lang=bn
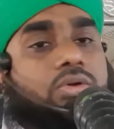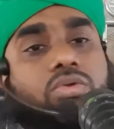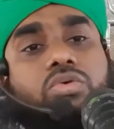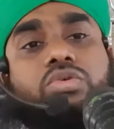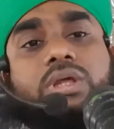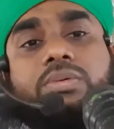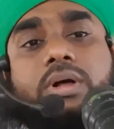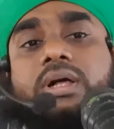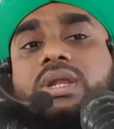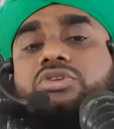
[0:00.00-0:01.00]
রুহু
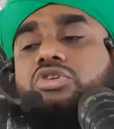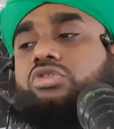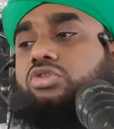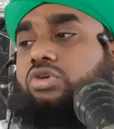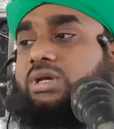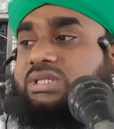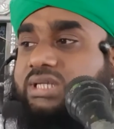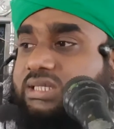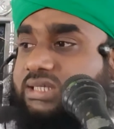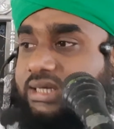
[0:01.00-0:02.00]
নেওয়ার জন্য
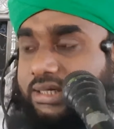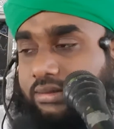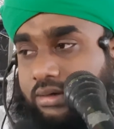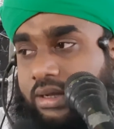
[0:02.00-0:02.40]
এসেছেন